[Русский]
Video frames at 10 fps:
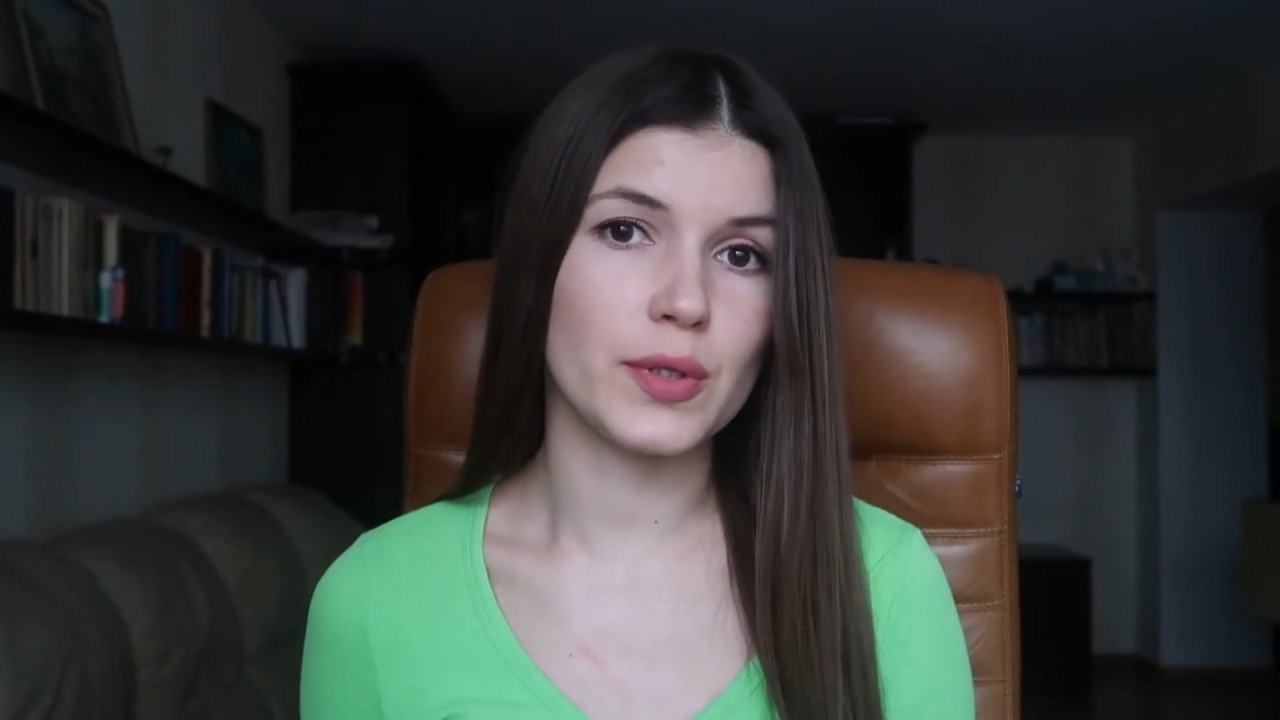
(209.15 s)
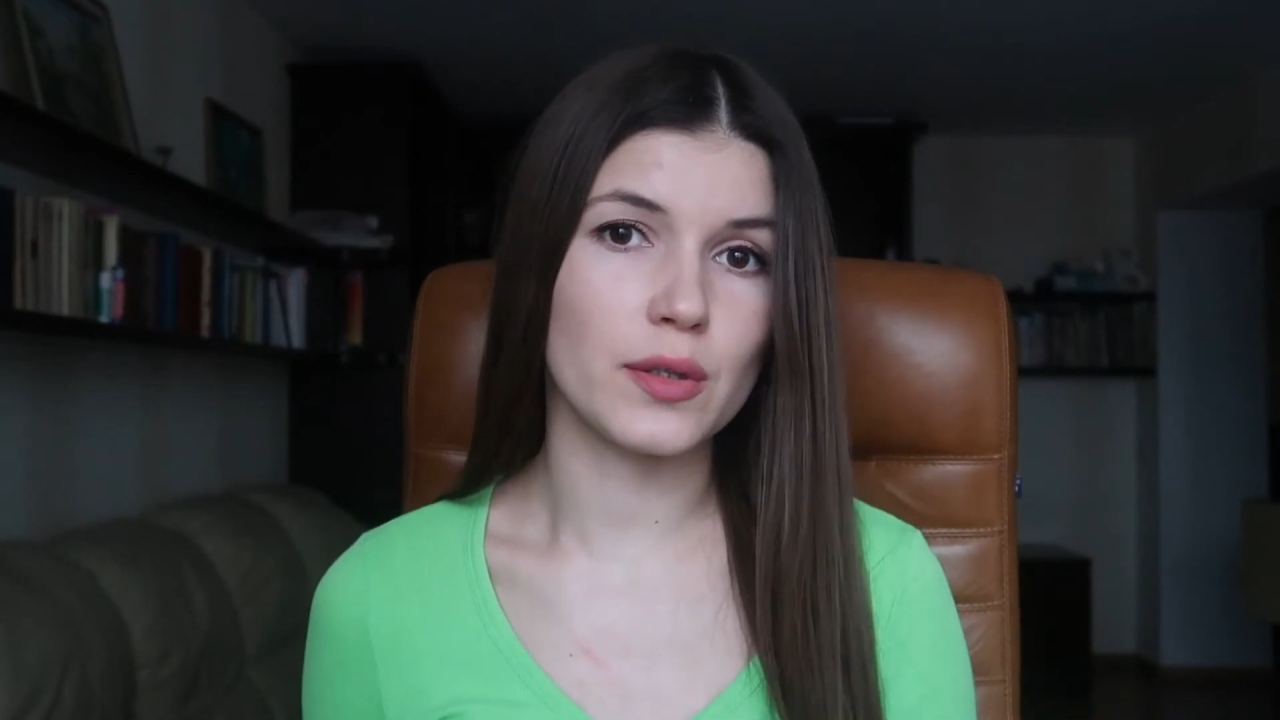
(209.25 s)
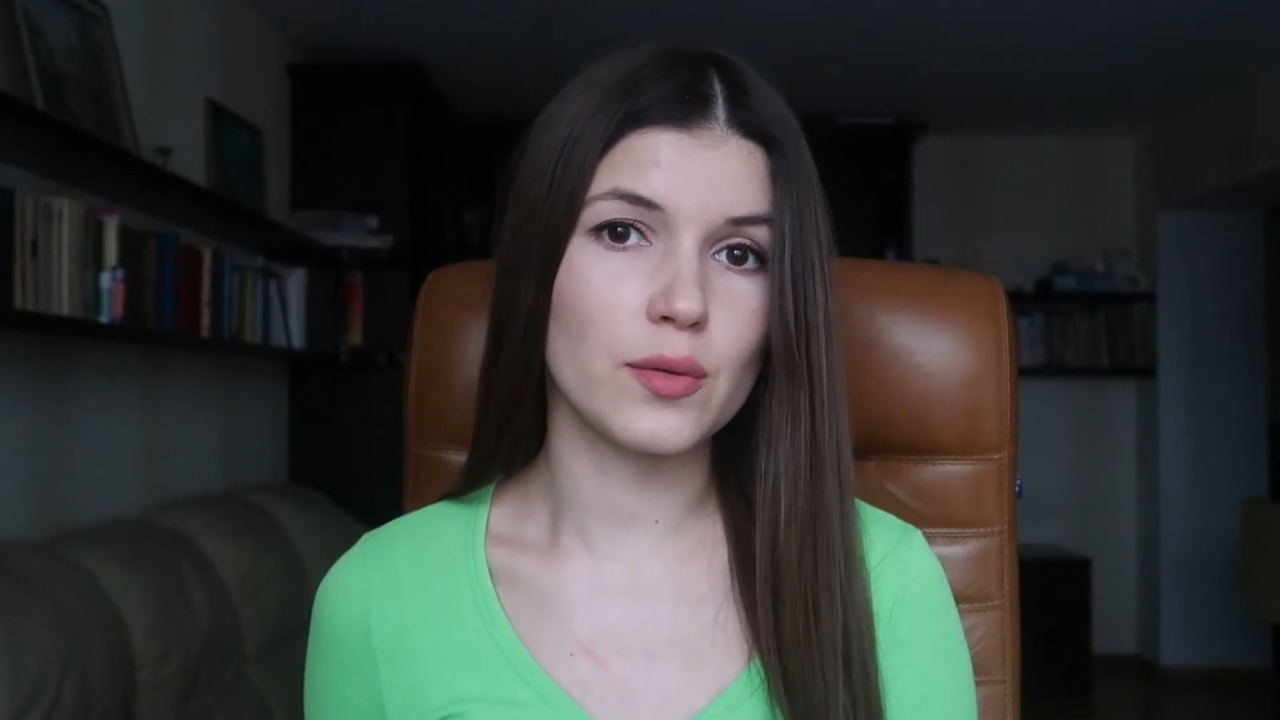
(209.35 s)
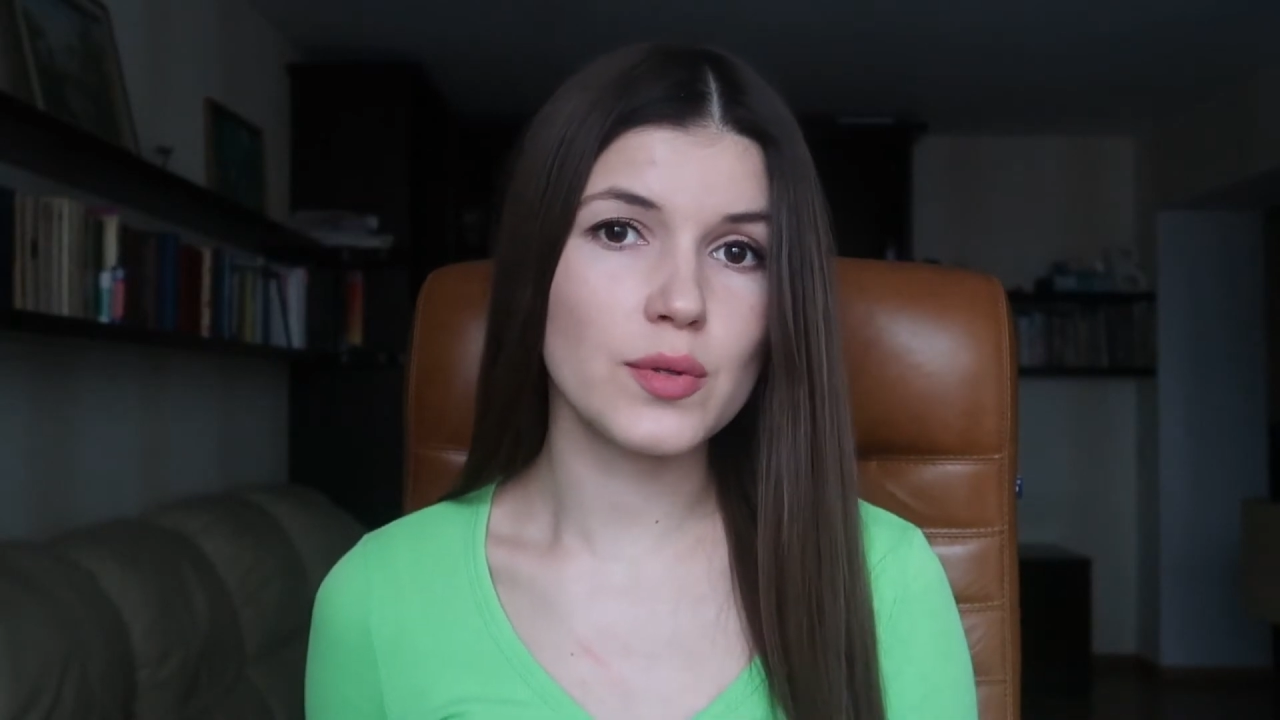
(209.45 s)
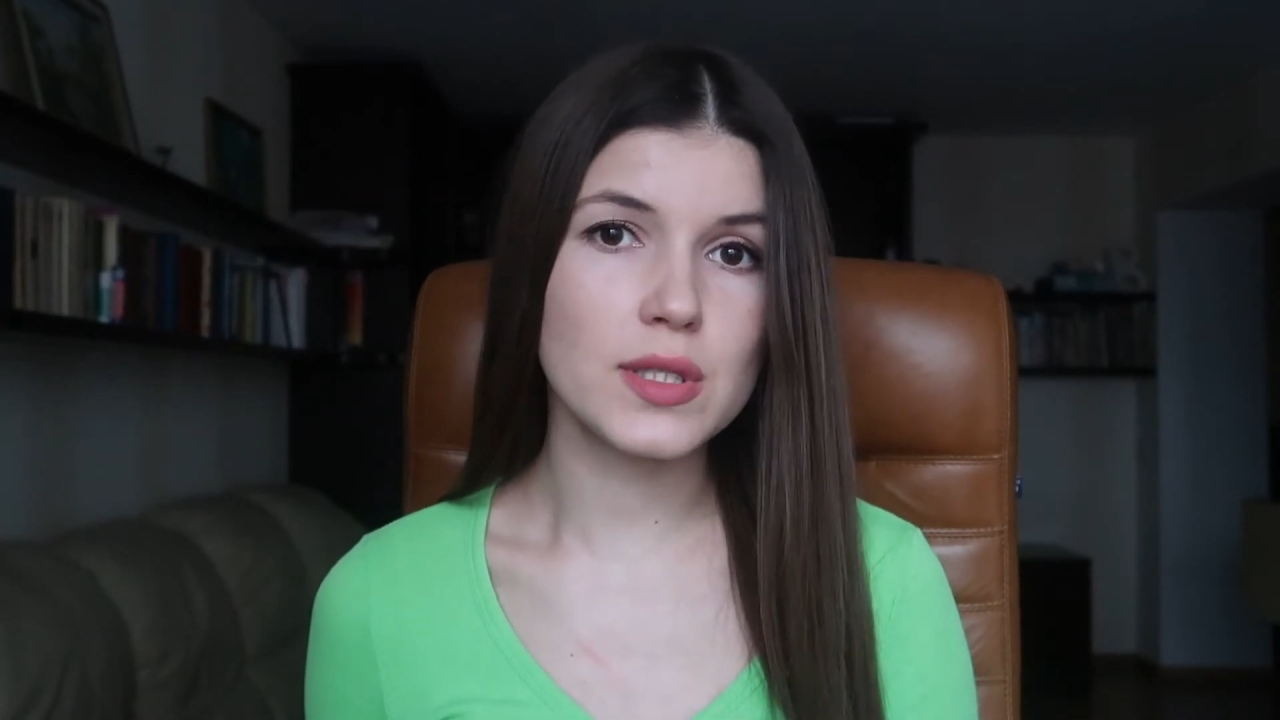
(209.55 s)

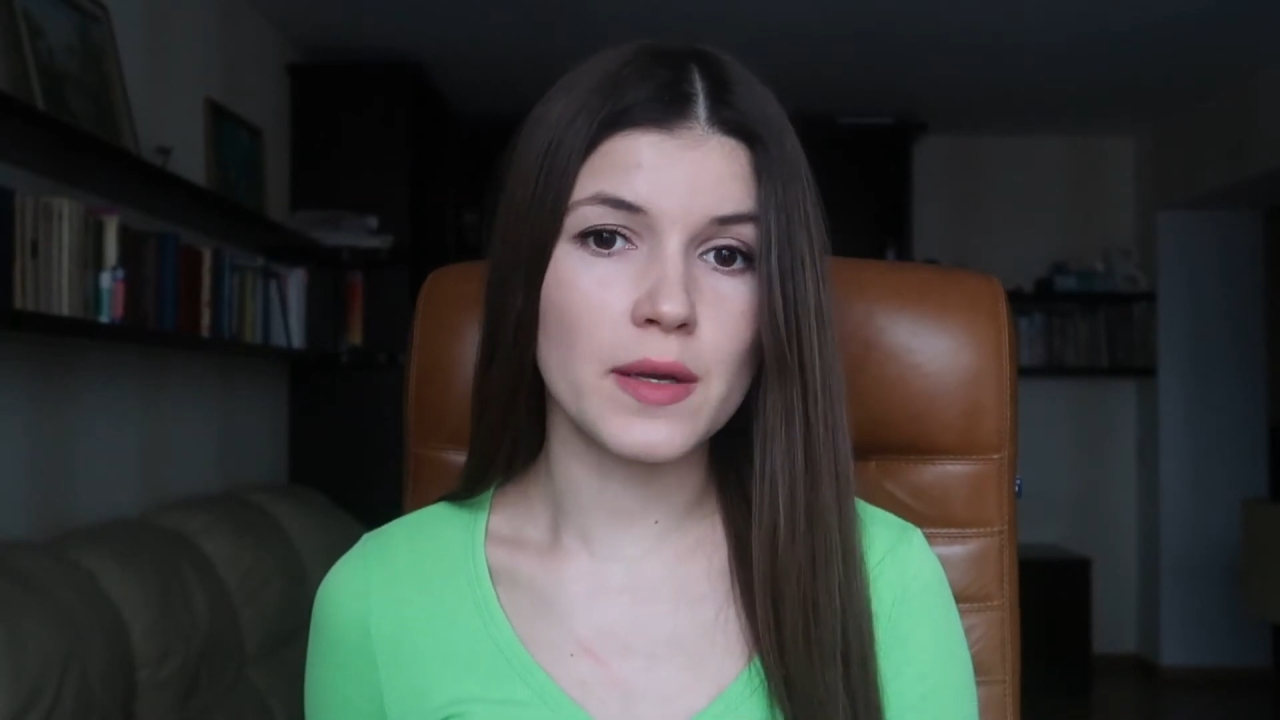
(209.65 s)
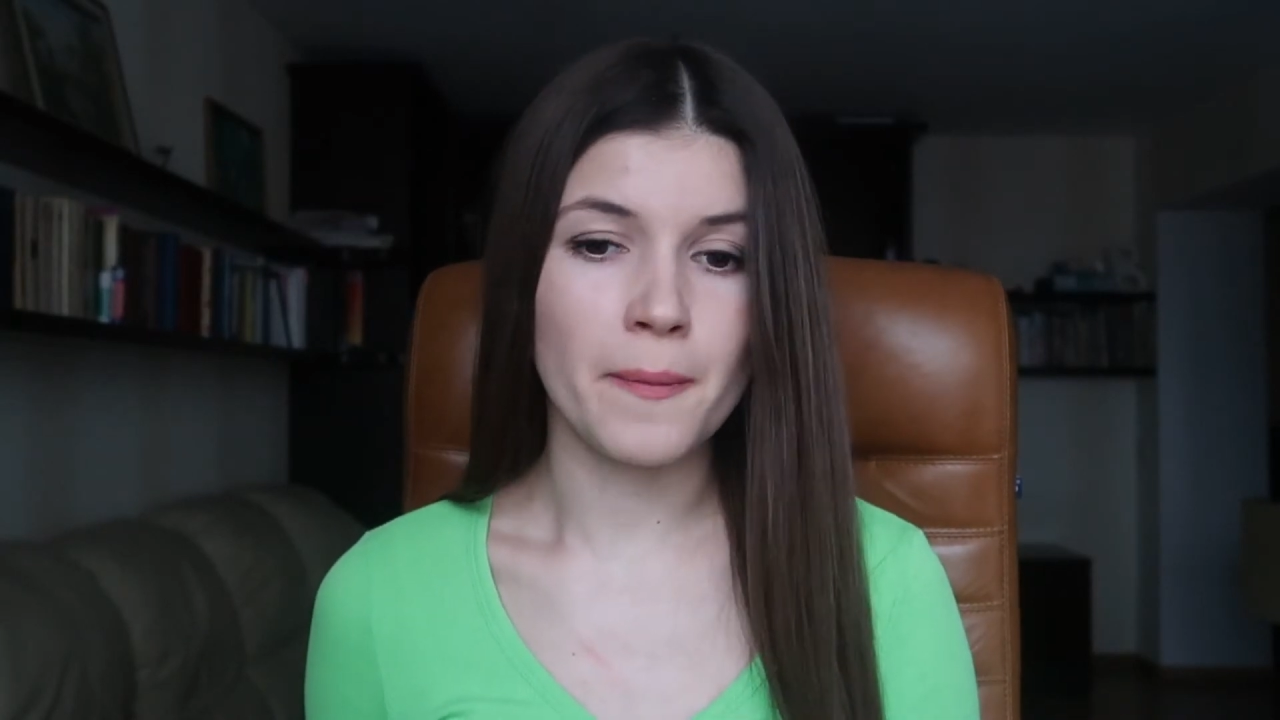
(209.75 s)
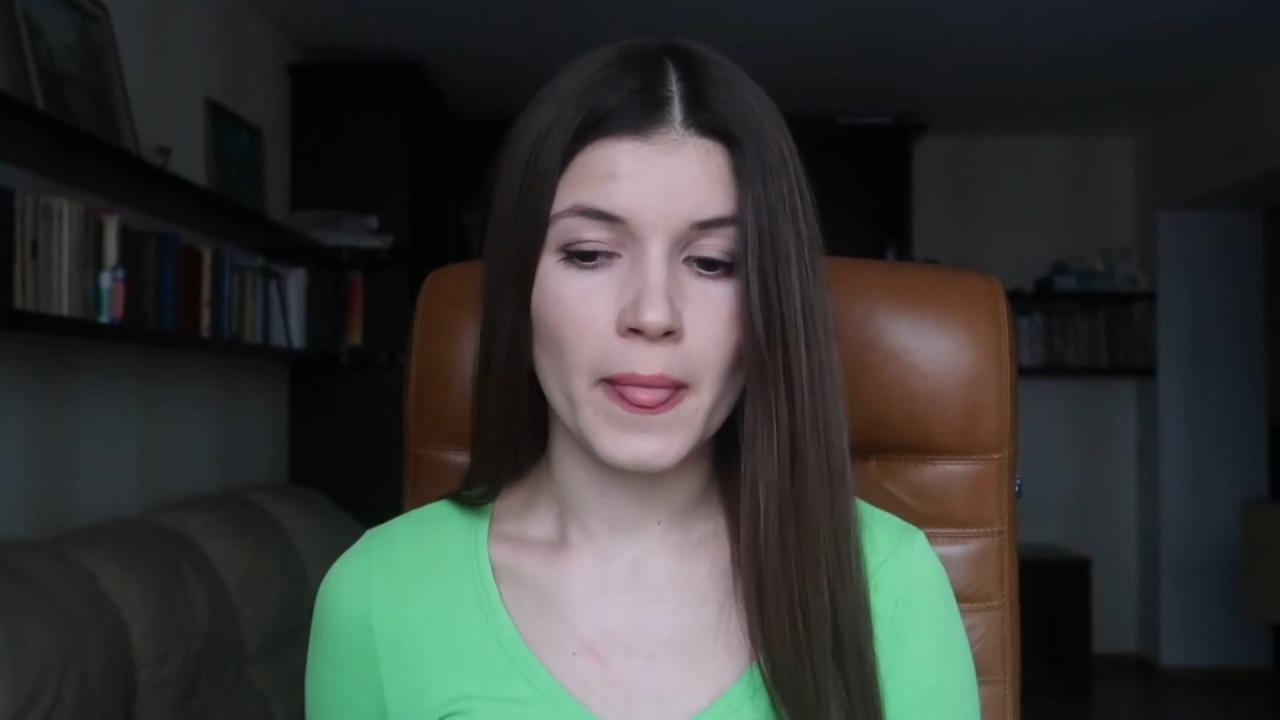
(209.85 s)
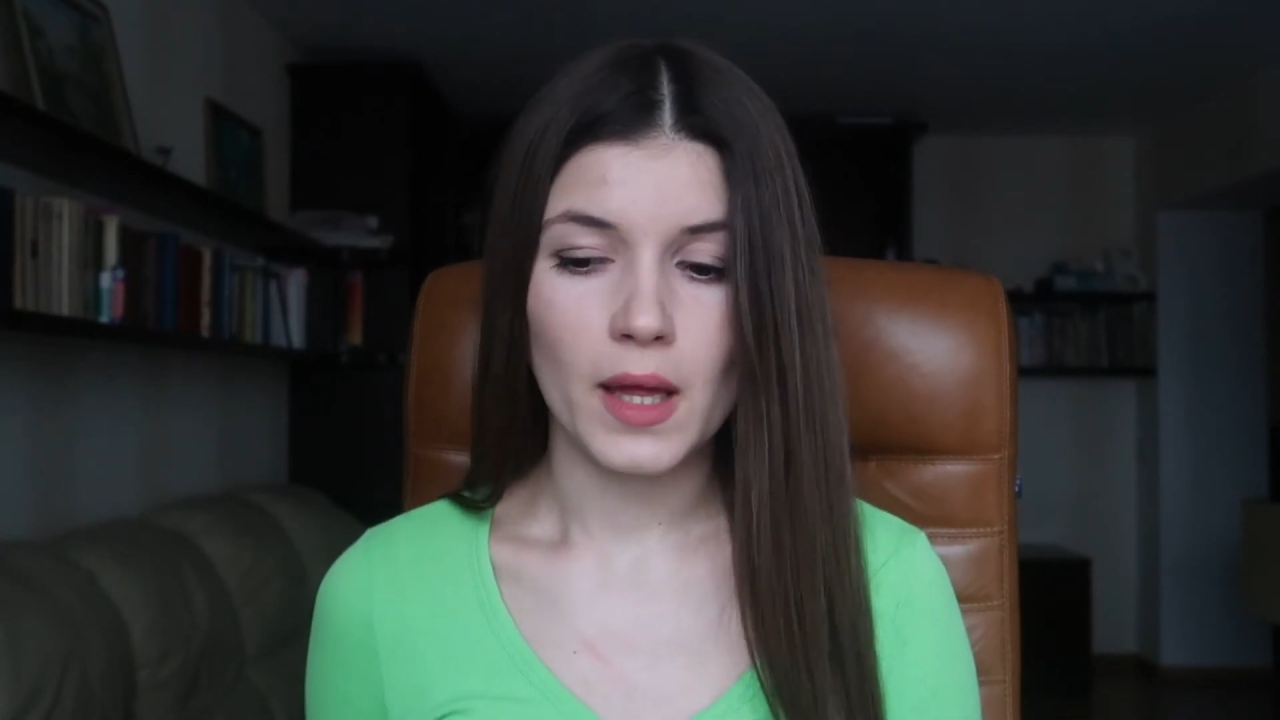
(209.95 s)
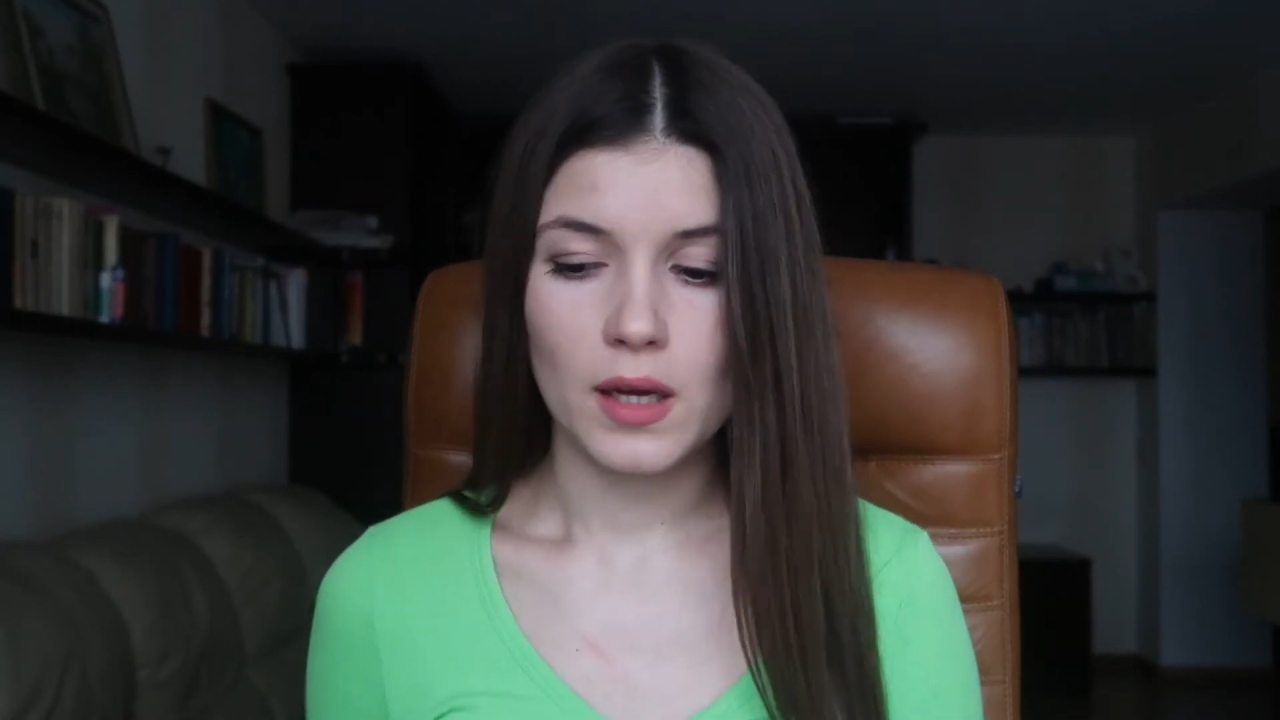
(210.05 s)
перекусы.